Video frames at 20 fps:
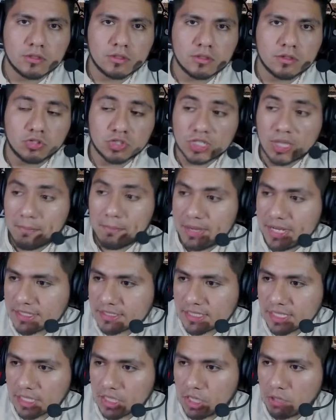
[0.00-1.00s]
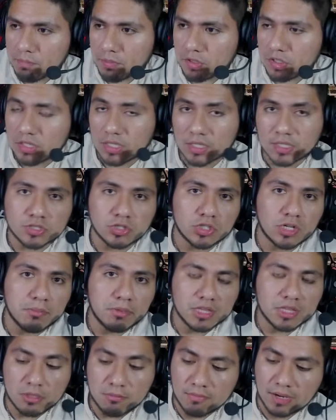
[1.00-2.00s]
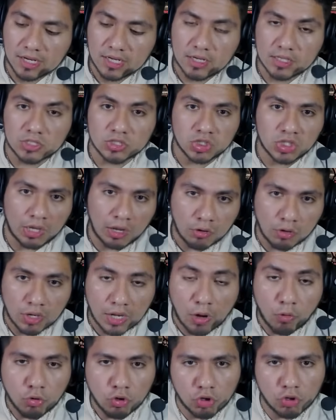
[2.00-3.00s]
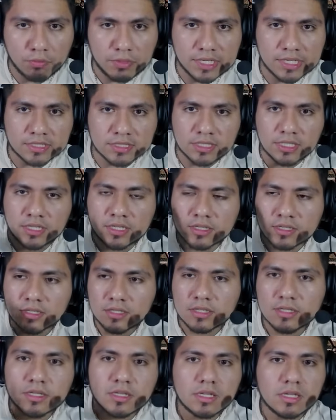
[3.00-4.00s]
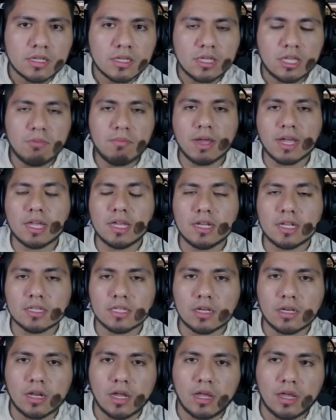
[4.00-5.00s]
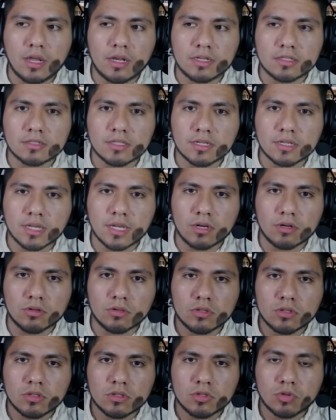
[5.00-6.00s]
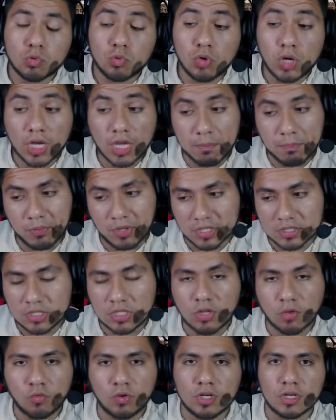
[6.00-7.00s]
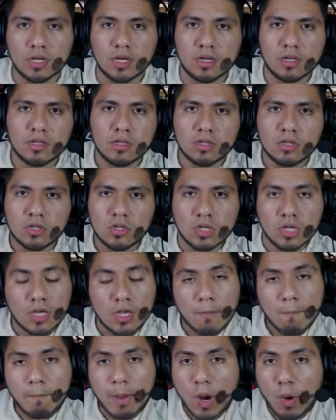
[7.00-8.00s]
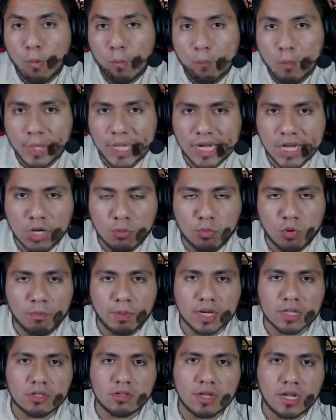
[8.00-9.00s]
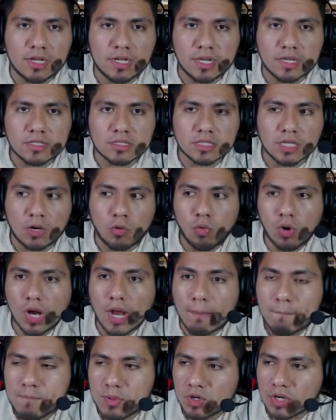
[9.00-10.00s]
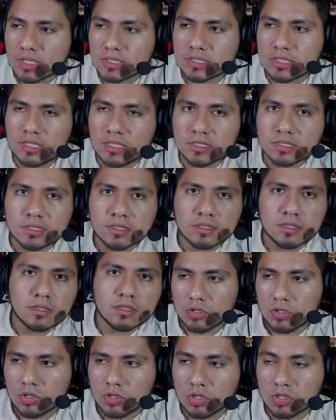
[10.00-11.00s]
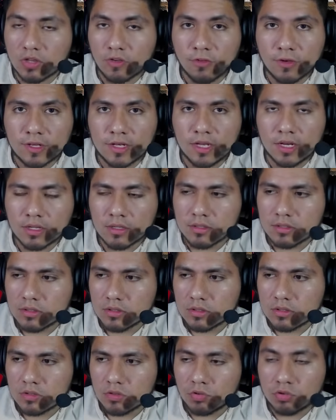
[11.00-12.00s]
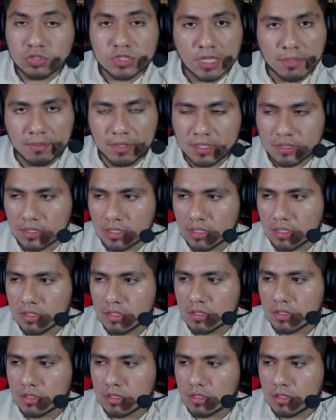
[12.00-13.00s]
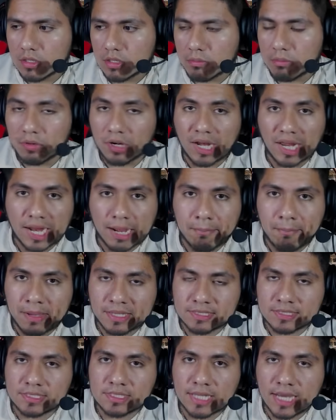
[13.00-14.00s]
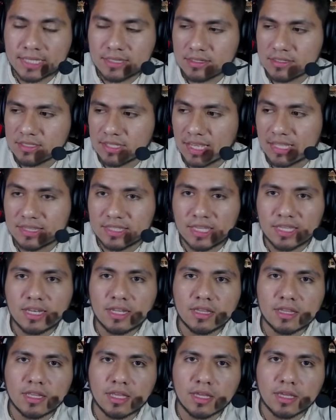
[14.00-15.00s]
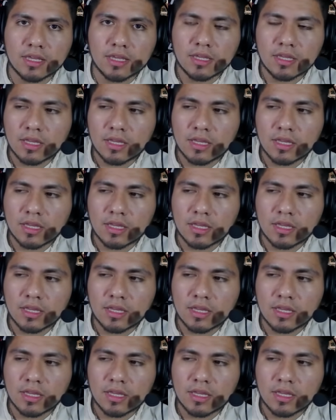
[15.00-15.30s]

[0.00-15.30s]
O sea, mira este equipo internacionalmente, imagínate. Si la, la U lo domina así, Imagínate eh, en el extranjero. Un equipo que sí defina. Paupérrimo partido de Alianza. Un campeón así, o definir, justamente por la capacidad que tienen de